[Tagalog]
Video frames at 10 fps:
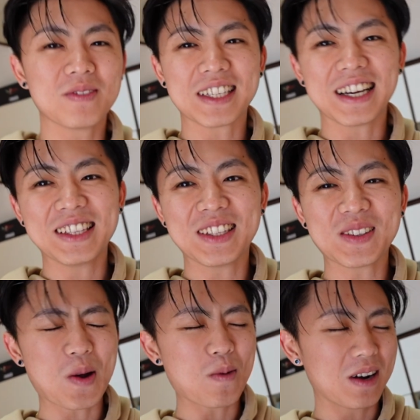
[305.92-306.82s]
Masakit to
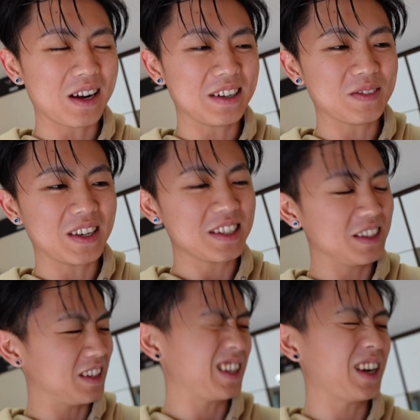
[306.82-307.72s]
sobra. As
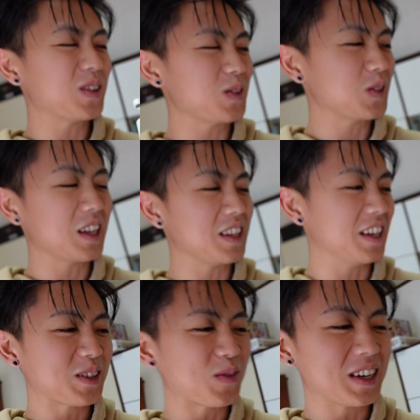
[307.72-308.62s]
in, na-try ko to
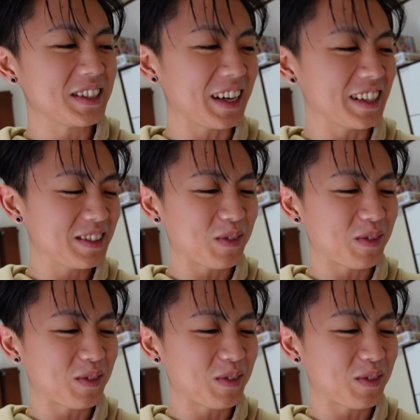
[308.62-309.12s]
dati. Sobrang sakit,